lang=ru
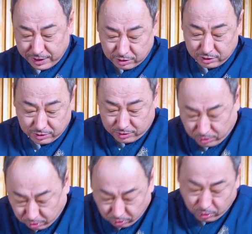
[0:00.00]
Теперь все
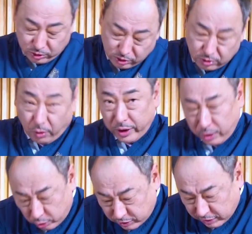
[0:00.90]
готово.
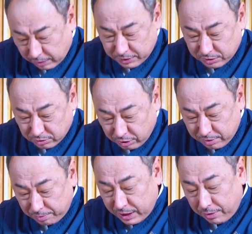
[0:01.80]
Мастерство
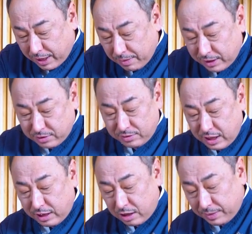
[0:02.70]
разделки рыбы в том,
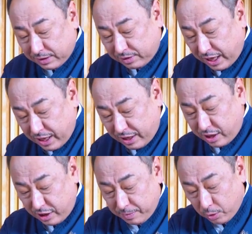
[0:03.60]
чтобы все части
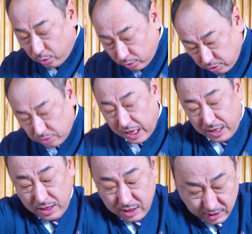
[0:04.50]
получились
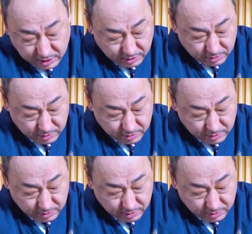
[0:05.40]
одинаковыми